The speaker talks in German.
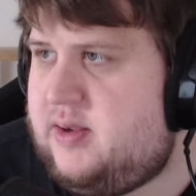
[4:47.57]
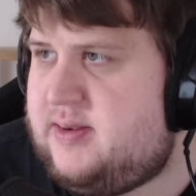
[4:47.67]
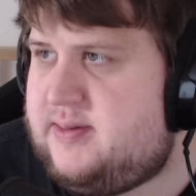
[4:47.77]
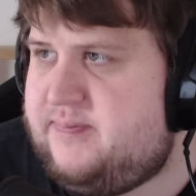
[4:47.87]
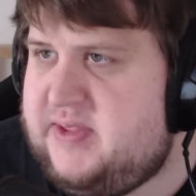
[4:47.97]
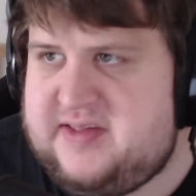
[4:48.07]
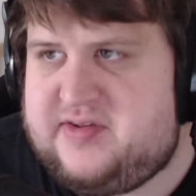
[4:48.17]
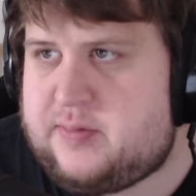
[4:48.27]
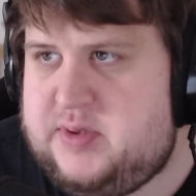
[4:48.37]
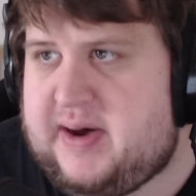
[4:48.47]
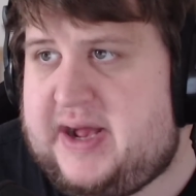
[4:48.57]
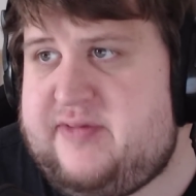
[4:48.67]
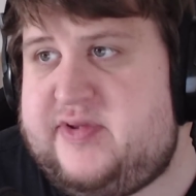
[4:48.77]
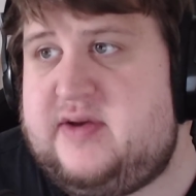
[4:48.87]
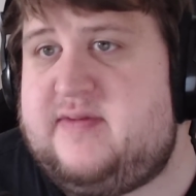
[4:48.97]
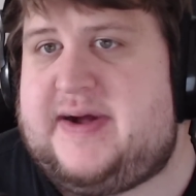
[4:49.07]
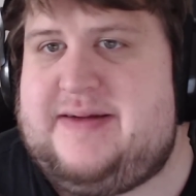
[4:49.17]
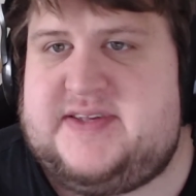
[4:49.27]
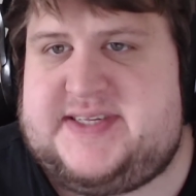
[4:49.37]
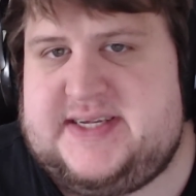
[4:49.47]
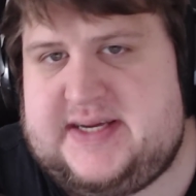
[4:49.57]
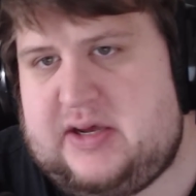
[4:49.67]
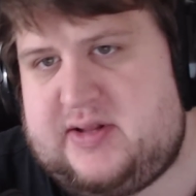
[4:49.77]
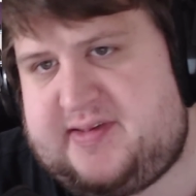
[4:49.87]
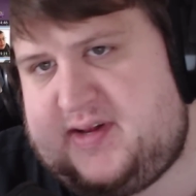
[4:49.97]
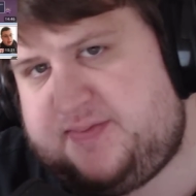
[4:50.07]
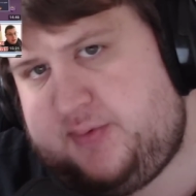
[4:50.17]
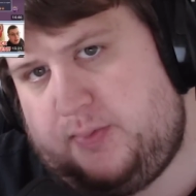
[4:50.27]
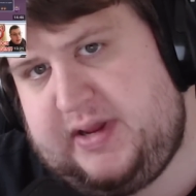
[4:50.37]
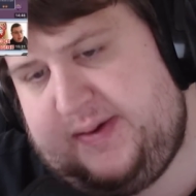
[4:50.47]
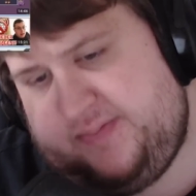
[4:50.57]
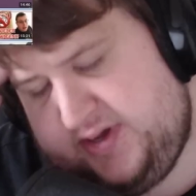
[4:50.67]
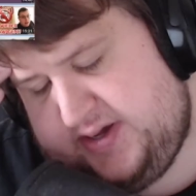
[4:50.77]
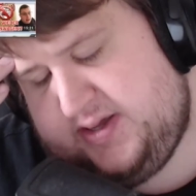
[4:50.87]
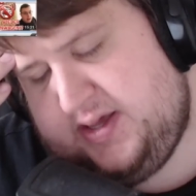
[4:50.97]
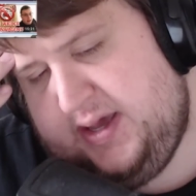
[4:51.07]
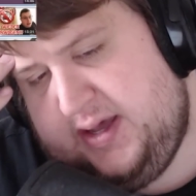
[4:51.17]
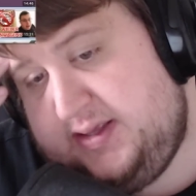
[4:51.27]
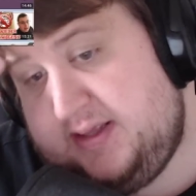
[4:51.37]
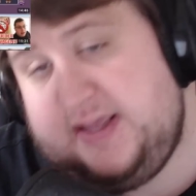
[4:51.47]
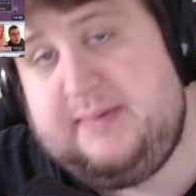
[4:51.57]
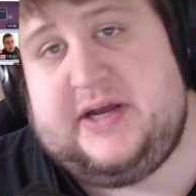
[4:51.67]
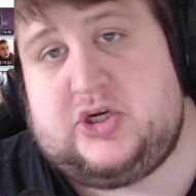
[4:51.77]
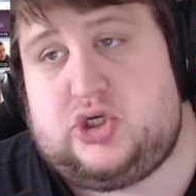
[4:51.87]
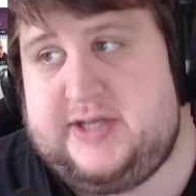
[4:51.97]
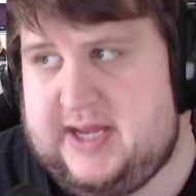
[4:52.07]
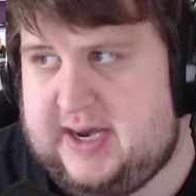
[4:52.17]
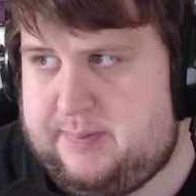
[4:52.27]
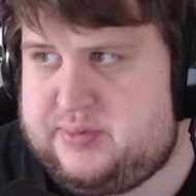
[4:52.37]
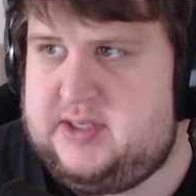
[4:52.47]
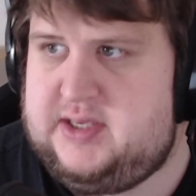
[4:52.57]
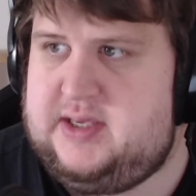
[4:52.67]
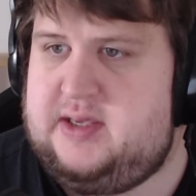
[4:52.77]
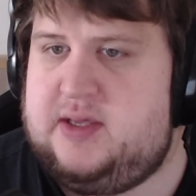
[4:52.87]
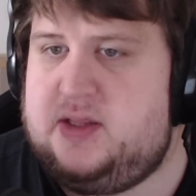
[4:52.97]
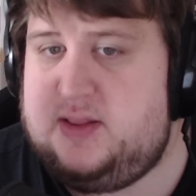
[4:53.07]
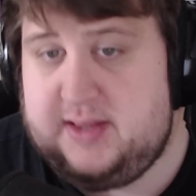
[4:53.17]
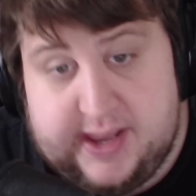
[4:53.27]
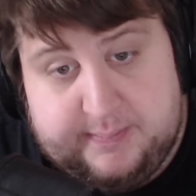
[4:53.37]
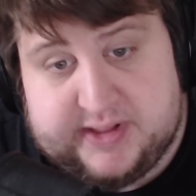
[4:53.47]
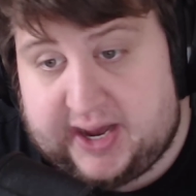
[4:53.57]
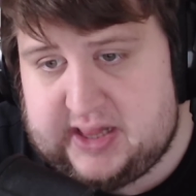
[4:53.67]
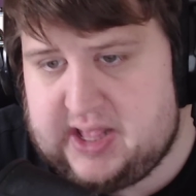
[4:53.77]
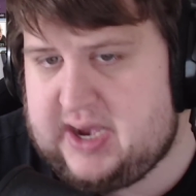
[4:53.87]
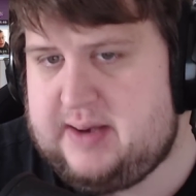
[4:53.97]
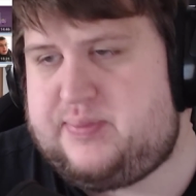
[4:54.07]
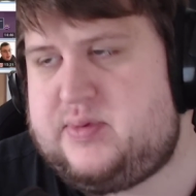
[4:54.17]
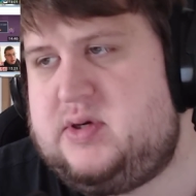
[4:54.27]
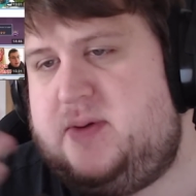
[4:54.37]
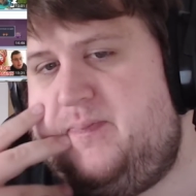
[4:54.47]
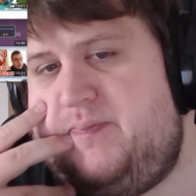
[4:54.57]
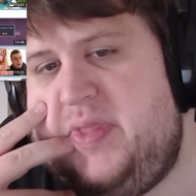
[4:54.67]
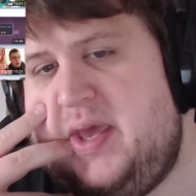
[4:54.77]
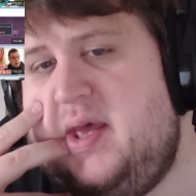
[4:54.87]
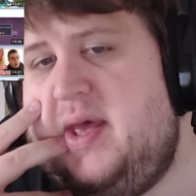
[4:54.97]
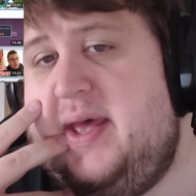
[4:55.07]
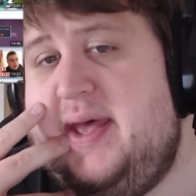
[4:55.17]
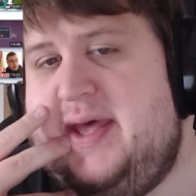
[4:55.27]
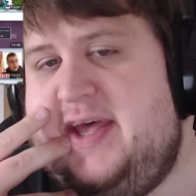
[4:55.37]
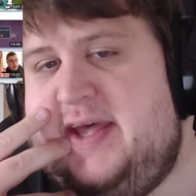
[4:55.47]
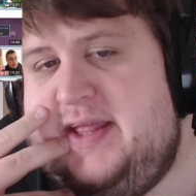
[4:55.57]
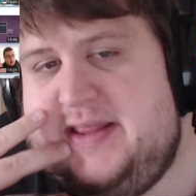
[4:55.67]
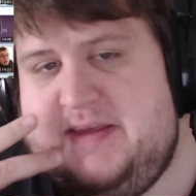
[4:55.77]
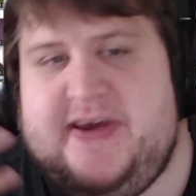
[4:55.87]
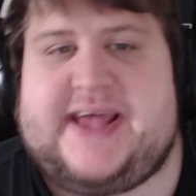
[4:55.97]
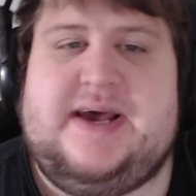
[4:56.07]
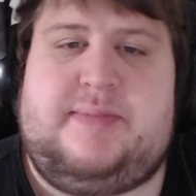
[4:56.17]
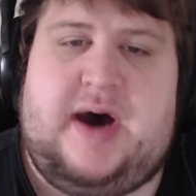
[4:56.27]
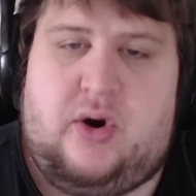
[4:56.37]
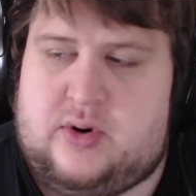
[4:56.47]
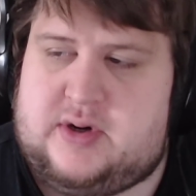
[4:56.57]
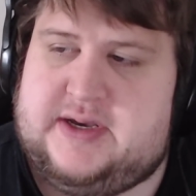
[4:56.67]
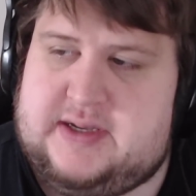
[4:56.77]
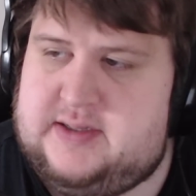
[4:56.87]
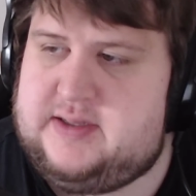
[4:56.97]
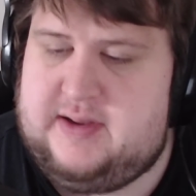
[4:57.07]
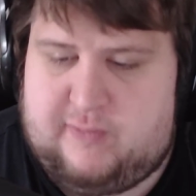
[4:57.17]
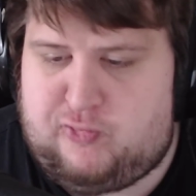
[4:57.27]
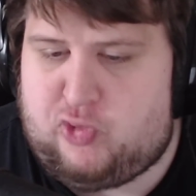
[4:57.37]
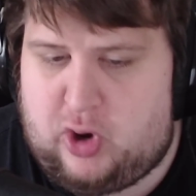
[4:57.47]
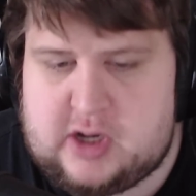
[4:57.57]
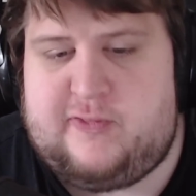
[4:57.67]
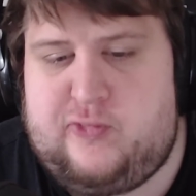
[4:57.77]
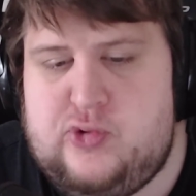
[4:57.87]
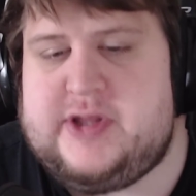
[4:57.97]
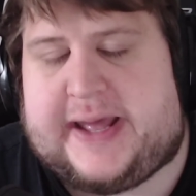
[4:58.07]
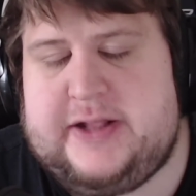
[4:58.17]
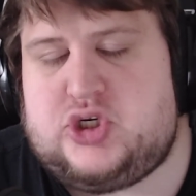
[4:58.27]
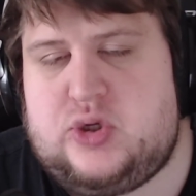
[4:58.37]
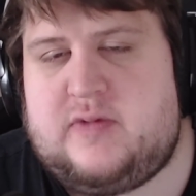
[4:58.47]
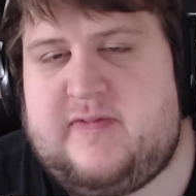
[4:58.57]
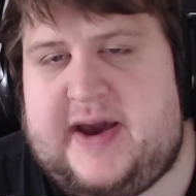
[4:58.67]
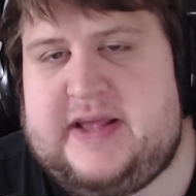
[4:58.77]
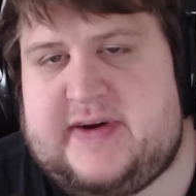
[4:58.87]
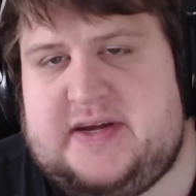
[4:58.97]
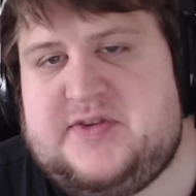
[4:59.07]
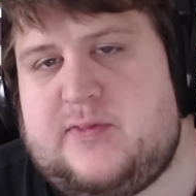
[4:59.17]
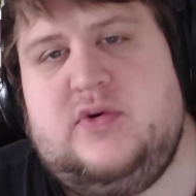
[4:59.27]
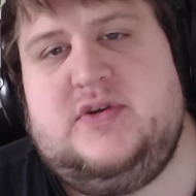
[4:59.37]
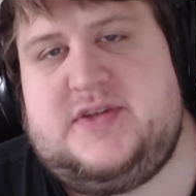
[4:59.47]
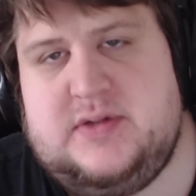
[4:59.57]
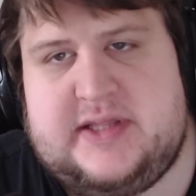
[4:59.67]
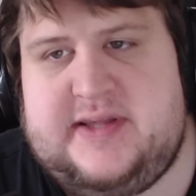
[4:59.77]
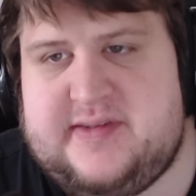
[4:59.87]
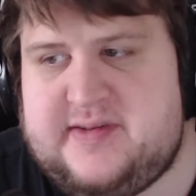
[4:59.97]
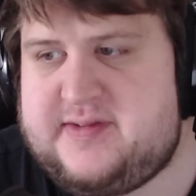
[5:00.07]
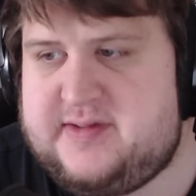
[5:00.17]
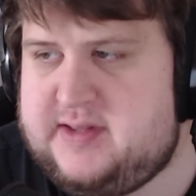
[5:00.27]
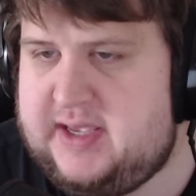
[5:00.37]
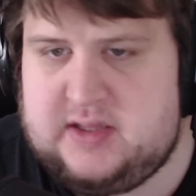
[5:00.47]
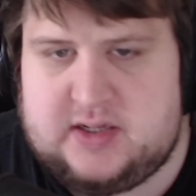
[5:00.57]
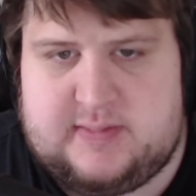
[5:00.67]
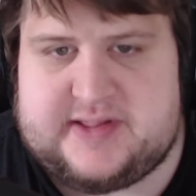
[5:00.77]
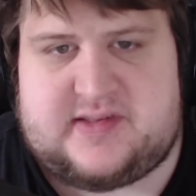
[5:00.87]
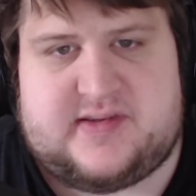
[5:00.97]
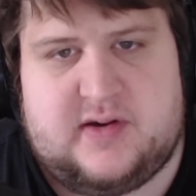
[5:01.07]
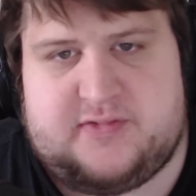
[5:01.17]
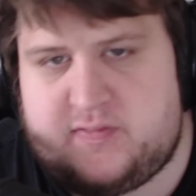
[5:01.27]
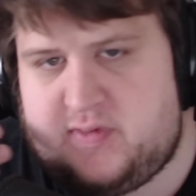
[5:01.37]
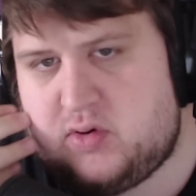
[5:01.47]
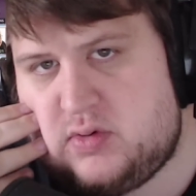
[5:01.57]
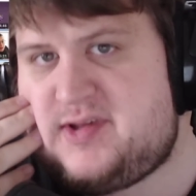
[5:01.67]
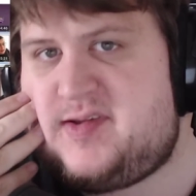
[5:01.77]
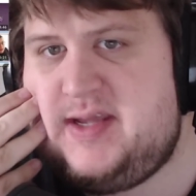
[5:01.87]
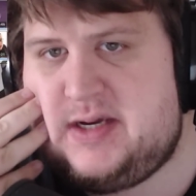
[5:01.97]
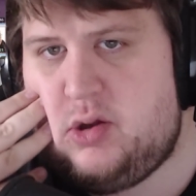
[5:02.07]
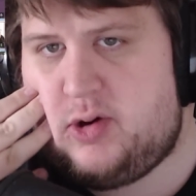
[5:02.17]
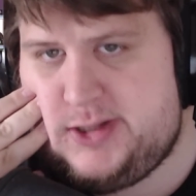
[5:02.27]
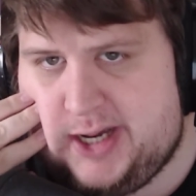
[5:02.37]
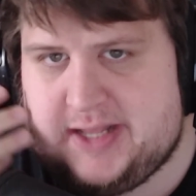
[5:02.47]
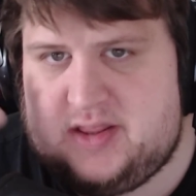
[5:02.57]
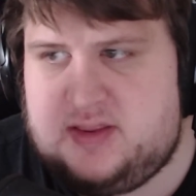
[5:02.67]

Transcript: nicht so optimal finde, weil wisst ihr, genau das ist ja das Problem, ne? Die nehmen da schnell ab, die nehmen da alle ab, ähm, die werden aber auch äh, vorgeführt ein Stück weit, weil so funktioniert dieses Ding, ne? Man setzt sich aufs Sofa und guckt sich dicke Leute an,